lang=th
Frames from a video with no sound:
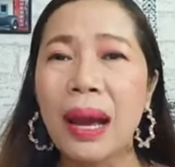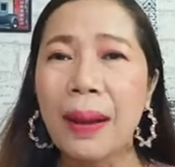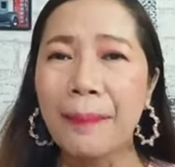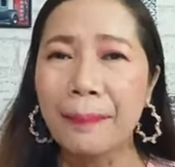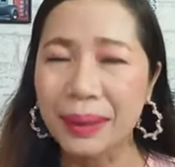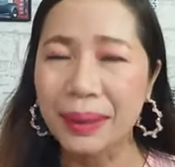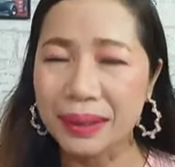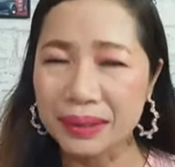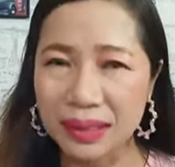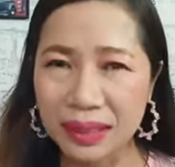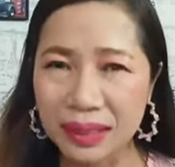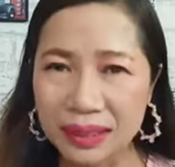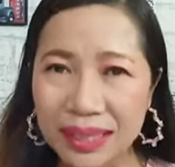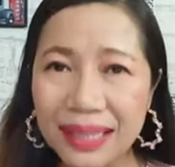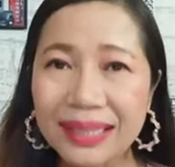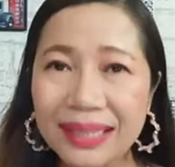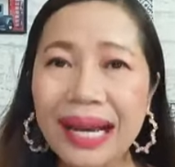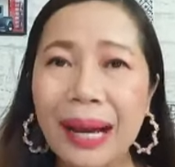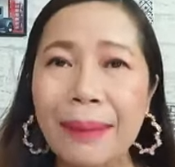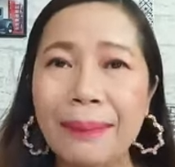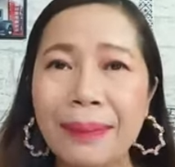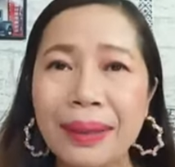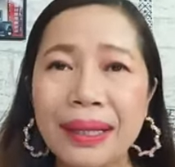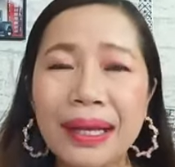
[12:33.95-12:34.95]
มันจะยิ่ง
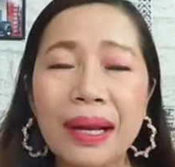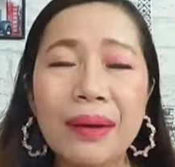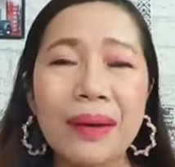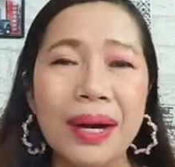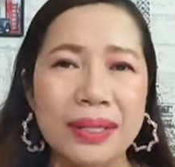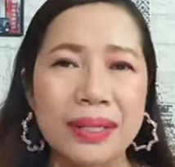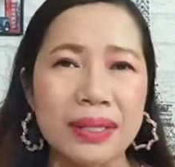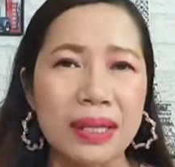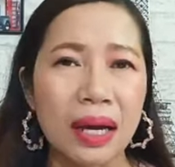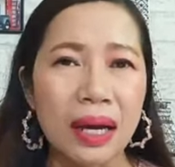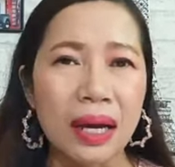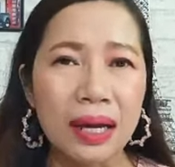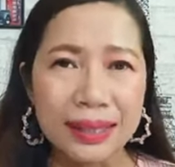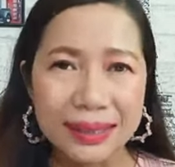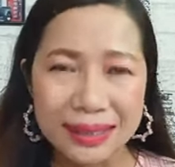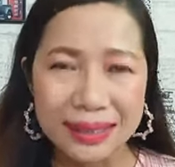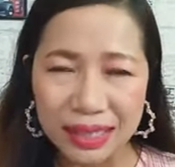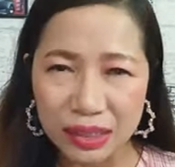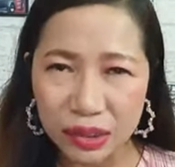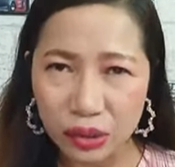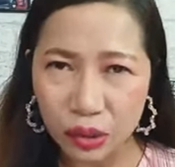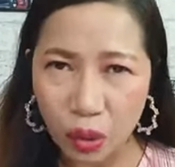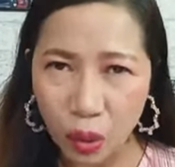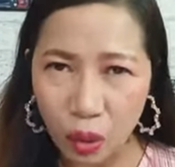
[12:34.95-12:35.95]
ทำให้เราอาจจะจิ
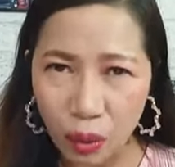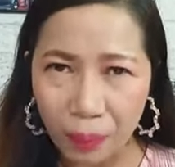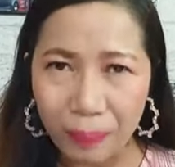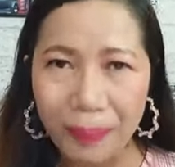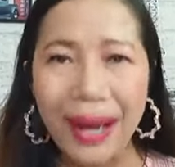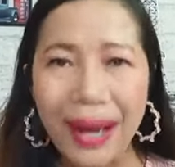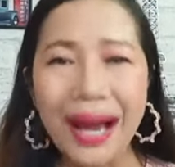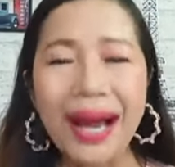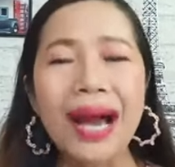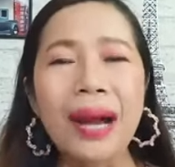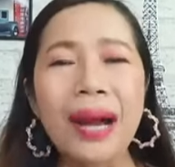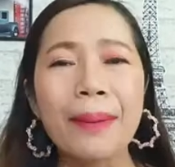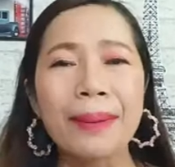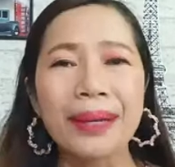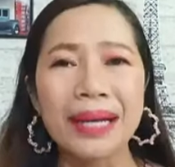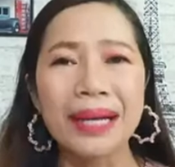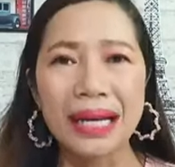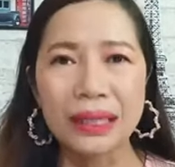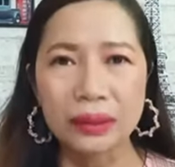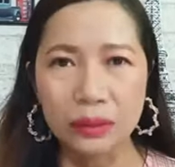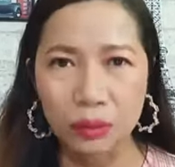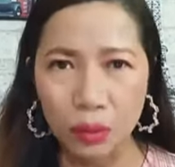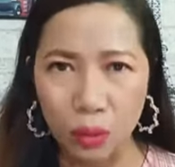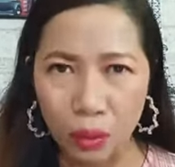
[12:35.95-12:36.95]
ตตกบ้าง พลัง
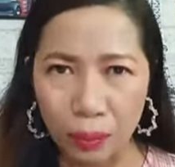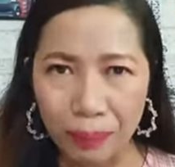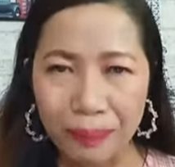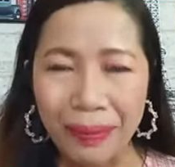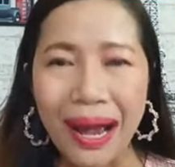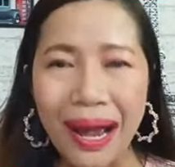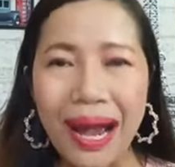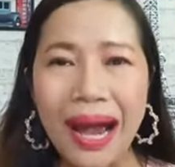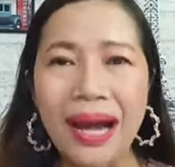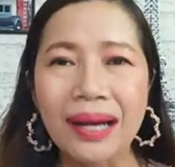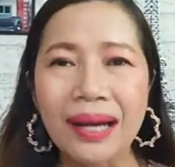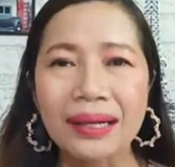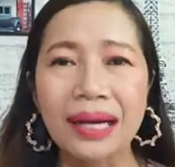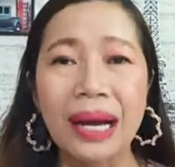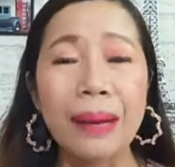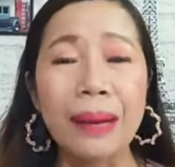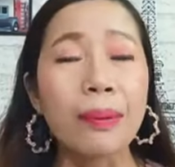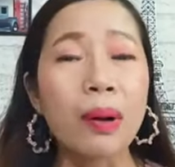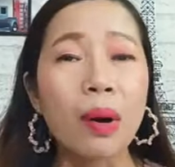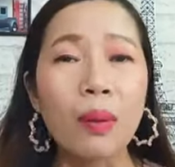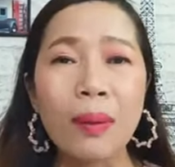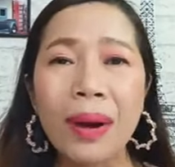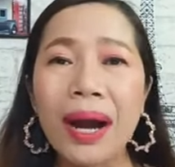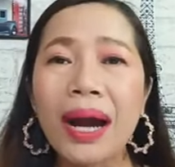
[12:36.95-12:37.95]
ตกบ้างนะคะ เพ
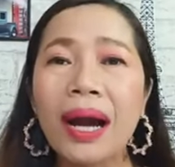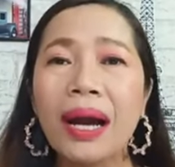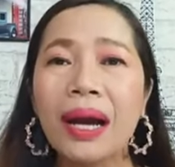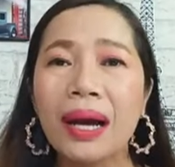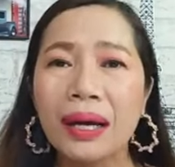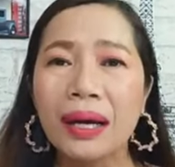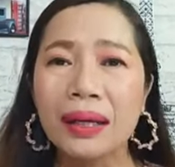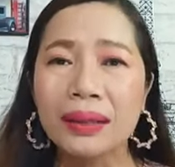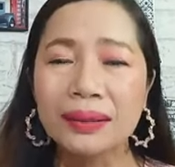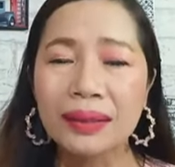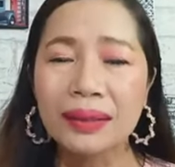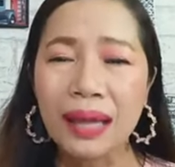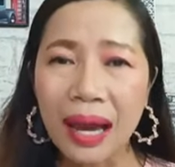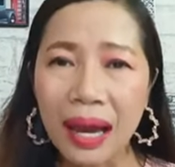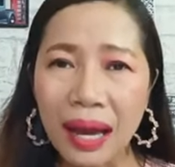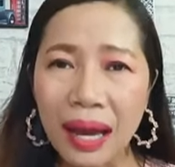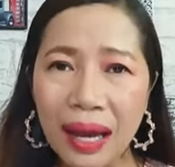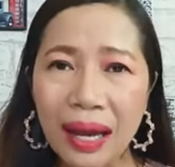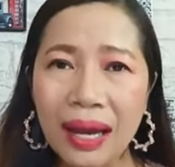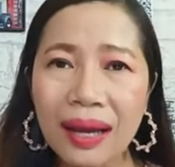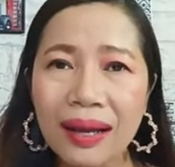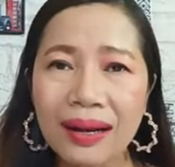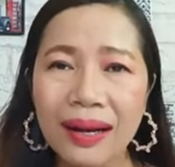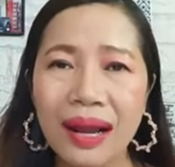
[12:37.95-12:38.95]
ราะว่าถ้า
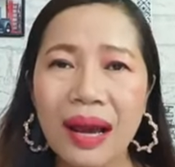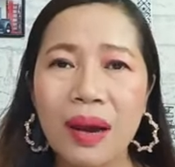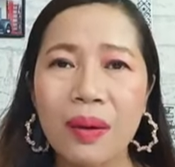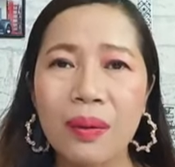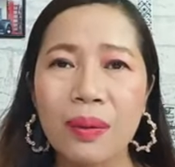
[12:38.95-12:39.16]
เรา